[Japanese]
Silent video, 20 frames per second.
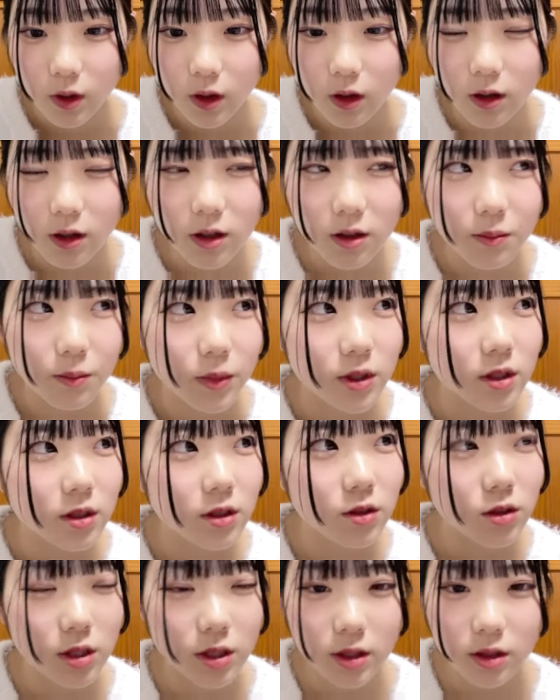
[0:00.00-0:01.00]
あれまだ
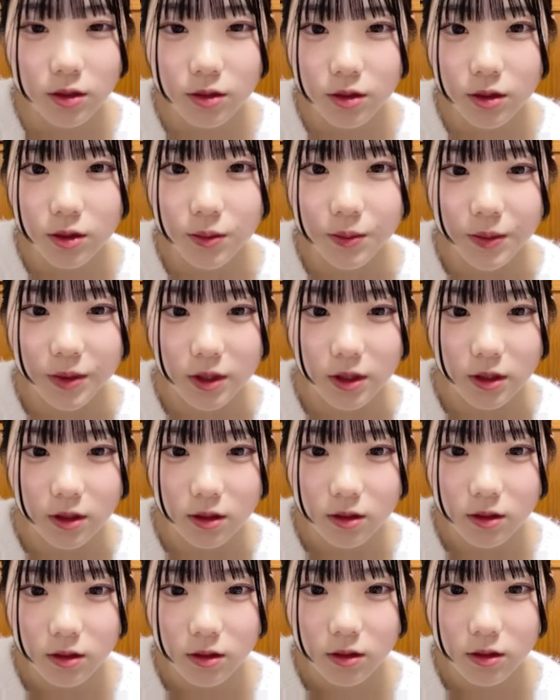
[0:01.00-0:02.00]
揺れてると思って